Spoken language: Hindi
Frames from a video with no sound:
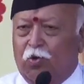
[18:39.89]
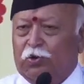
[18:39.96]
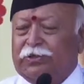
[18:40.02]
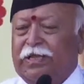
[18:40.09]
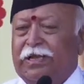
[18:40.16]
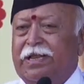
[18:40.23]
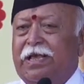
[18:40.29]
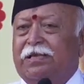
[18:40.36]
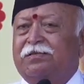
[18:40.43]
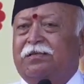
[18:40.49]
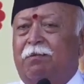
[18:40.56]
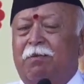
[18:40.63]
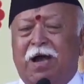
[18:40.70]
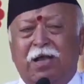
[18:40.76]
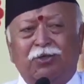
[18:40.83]
उसके लिए
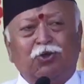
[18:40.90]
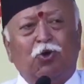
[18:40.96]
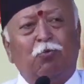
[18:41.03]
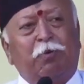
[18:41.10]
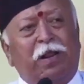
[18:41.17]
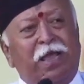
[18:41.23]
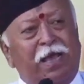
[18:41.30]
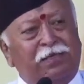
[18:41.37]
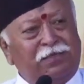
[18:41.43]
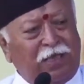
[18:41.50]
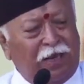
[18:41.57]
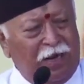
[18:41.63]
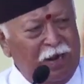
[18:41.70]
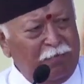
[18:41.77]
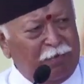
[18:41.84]
समाज को प्रयास
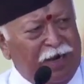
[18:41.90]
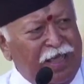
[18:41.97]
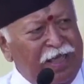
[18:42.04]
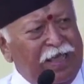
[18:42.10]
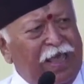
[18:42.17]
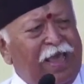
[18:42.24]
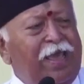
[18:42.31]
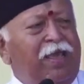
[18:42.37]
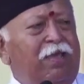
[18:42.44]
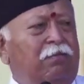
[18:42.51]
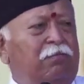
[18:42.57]
करने पड़ेंगे